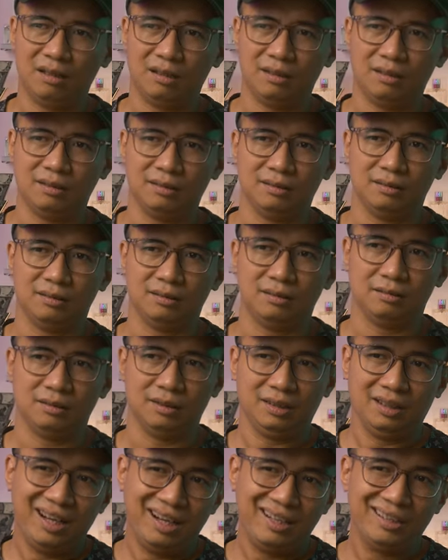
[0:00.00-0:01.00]
ờ,
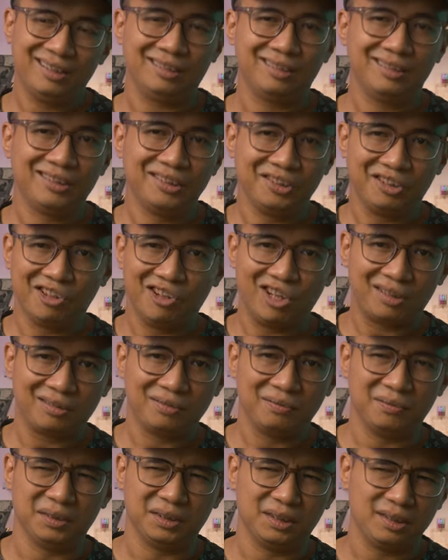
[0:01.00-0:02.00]
ngậy
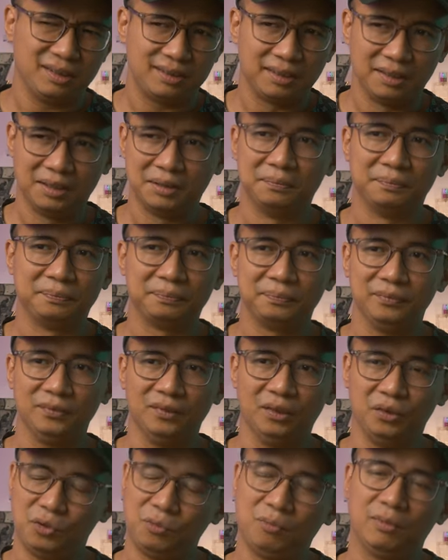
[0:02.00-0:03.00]
ngọt và rất là thơm
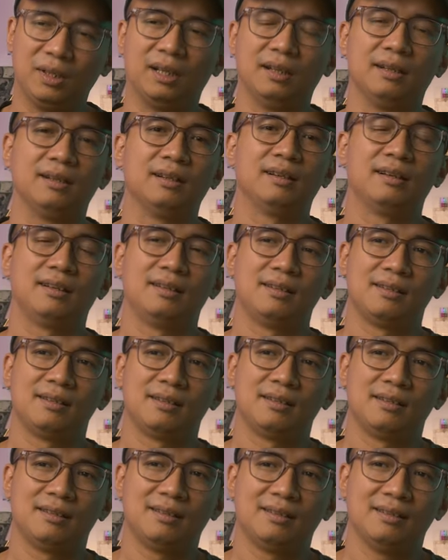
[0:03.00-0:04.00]
nói chung là
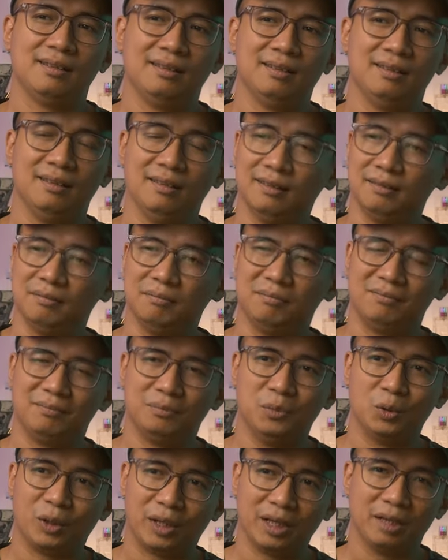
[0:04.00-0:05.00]
uh,
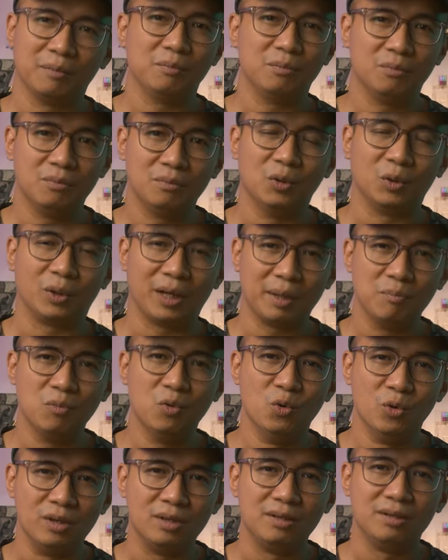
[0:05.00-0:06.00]
một cái một cái
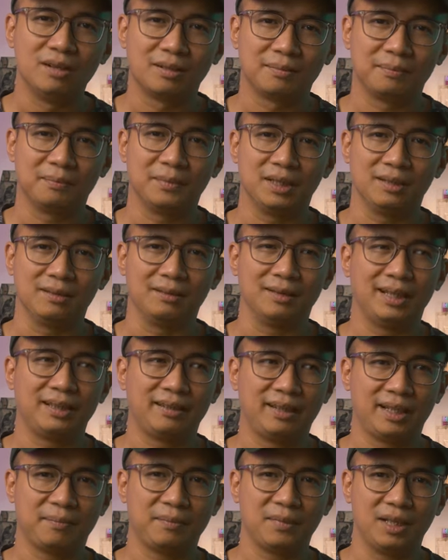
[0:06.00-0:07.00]
mùi hương mà
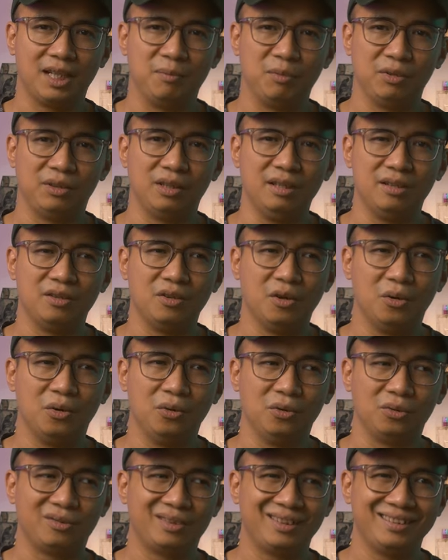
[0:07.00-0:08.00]
anh em nào mà tín
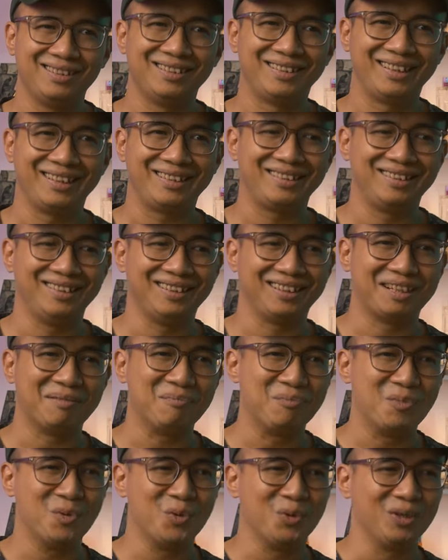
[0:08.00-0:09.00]
đồ ưa thích những cái
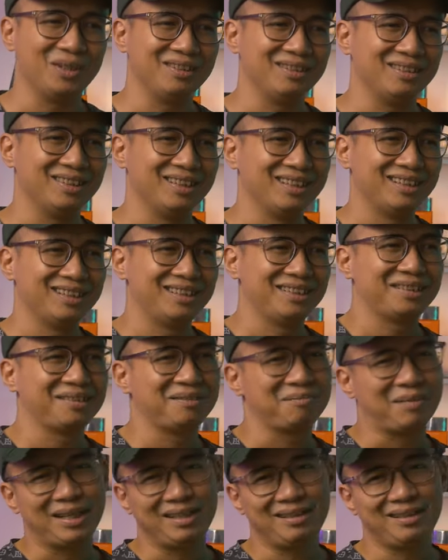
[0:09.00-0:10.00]
mùi
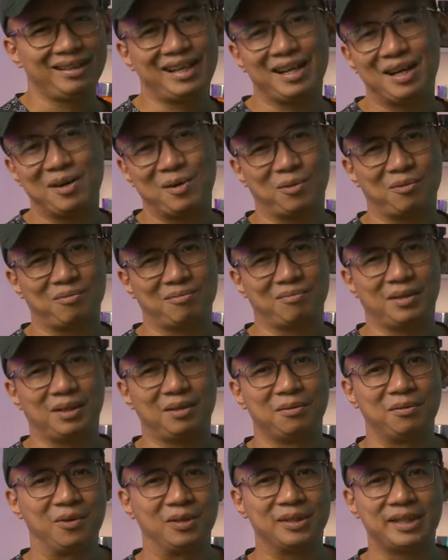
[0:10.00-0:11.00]
bánh kẹo mà
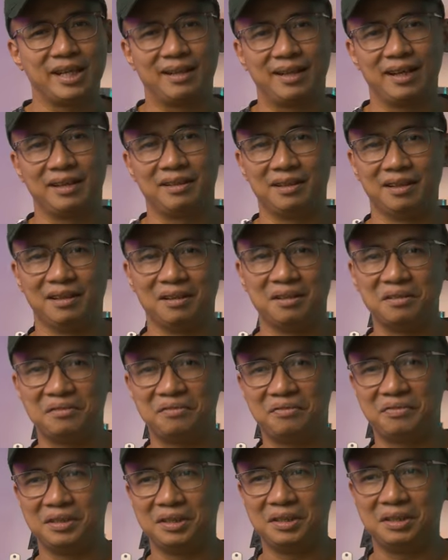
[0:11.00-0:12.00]
không có chai này thì là hơi
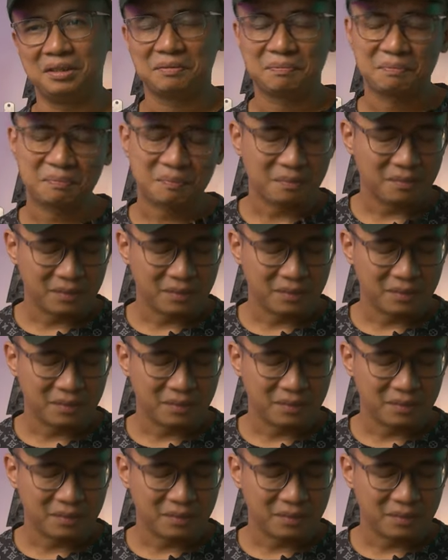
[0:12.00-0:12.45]
phí